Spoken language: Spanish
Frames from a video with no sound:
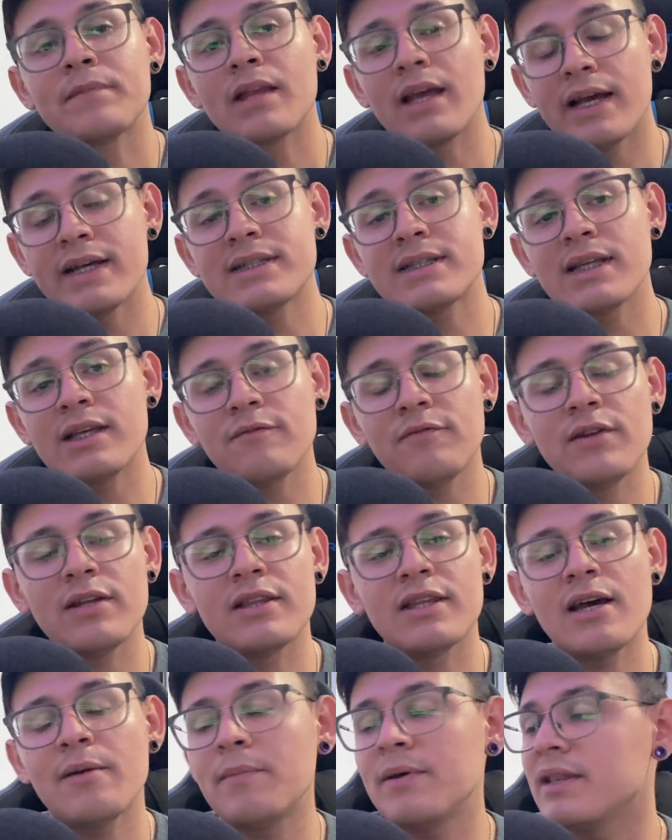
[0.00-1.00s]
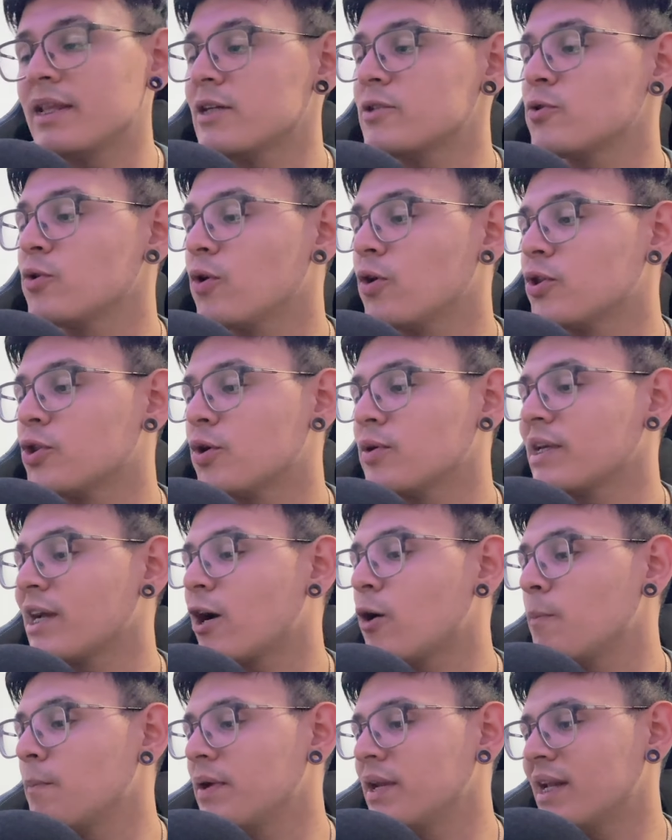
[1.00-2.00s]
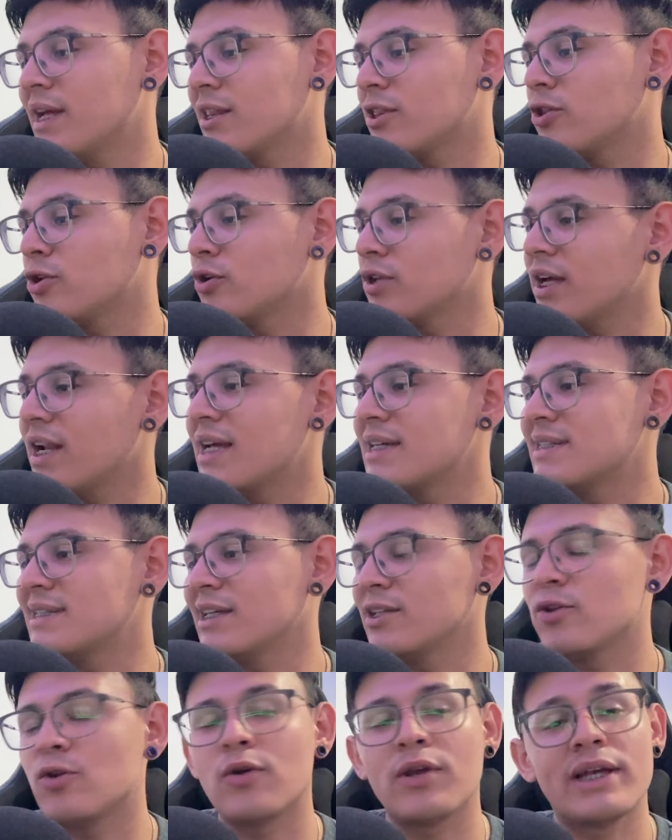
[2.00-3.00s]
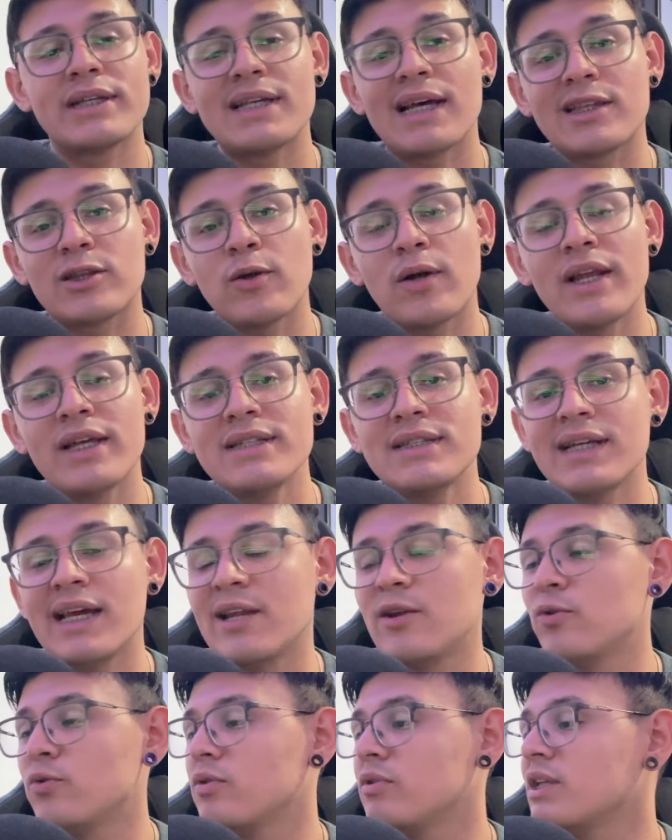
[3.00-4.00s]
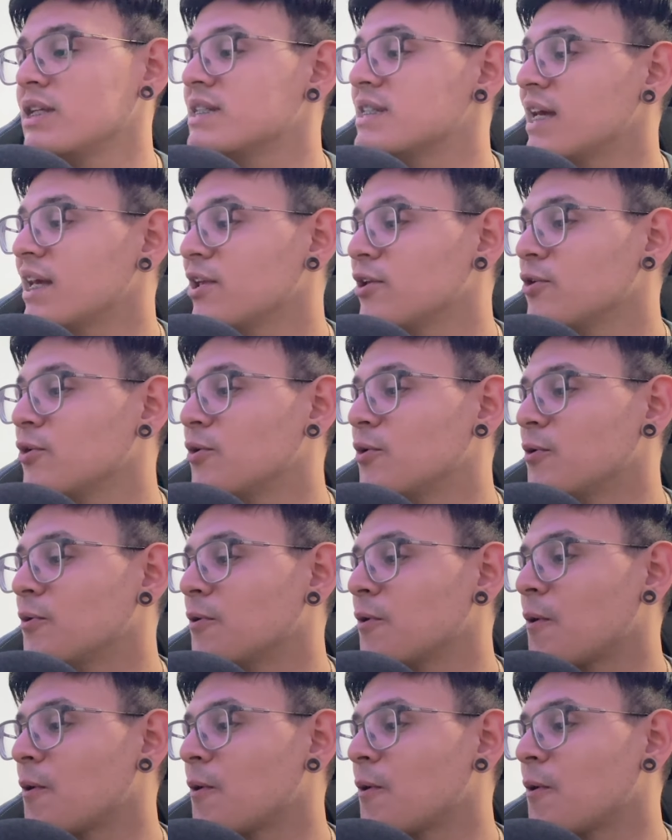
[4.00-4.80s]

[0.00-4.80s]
Este definitivamente es un control que combina todas las tecnologías actuales en un diseño